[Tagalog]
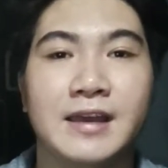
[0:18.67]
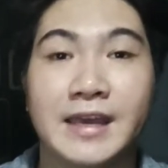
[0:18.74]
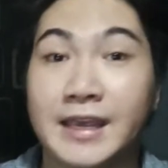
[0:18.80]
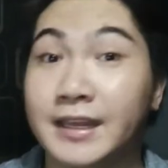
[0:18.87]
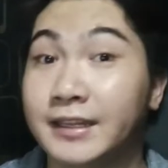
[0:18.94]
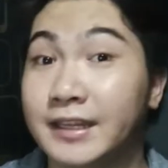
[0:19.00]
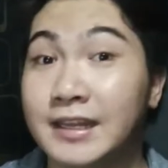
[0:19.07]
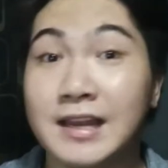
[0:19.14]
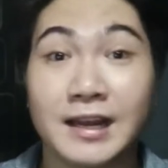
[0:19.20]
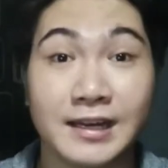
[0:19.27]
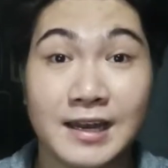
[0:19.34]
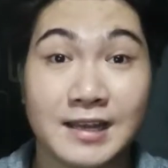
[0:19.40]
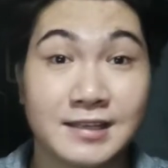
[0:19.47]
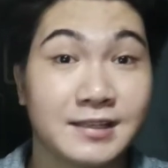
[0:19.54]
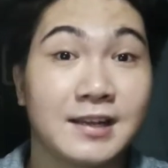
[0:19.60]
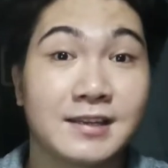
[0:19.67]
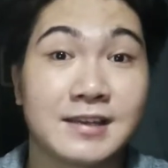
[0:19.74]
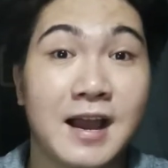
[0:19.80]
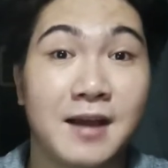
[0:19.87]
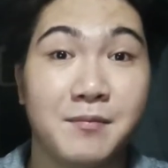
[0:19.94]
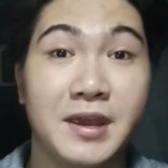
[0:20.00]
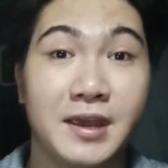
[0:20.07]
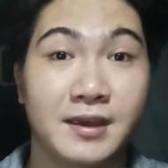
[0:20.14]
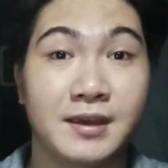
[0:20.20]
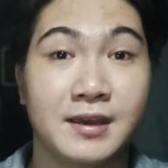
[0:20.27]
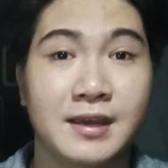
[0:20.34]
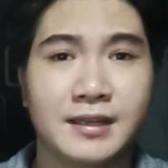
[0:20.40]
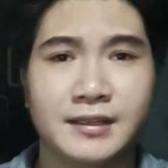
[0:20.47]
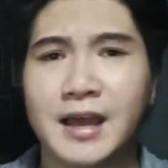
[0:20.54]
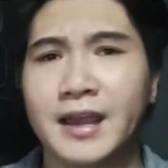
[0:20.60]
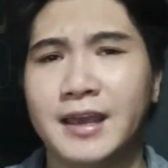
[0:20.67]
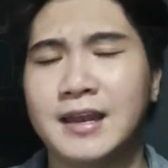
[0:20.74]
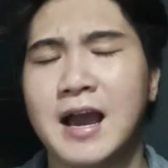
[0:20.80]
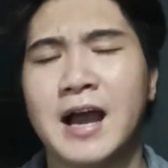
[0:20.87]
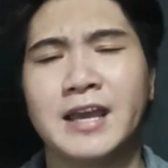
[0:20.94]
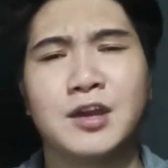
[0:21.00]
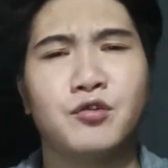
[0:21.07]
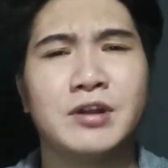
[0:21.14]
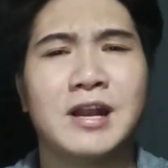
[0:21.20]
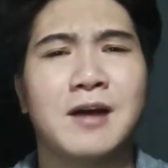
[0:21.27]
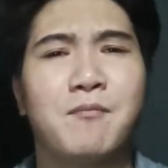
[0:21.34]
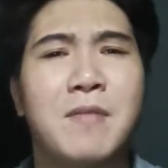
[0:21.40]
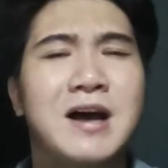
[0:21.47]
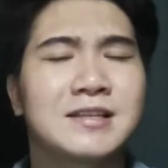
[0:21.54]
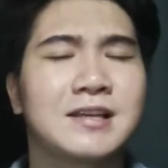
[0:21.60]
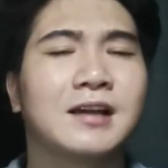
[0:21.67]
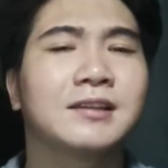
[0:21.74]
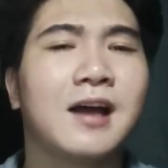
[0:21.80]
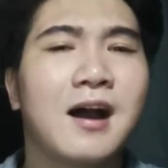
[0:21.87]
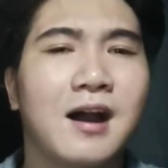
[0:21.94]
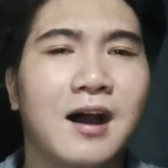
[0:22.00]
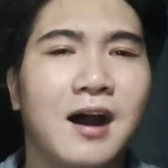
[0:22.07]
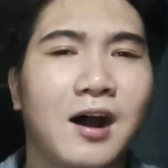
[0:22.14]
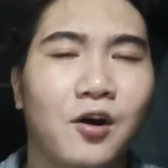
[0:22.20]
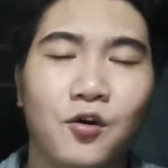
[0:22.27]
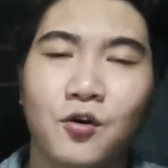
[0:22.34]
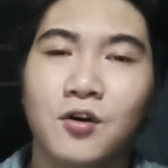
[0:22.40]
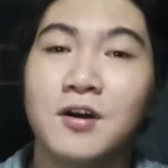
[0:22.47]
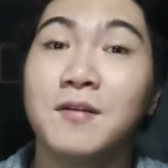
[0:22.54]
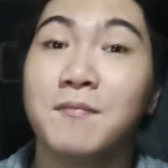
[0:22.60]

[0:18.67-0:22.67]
Hindi lang nila sinasabi dahil ayaw nilang masaktan ka o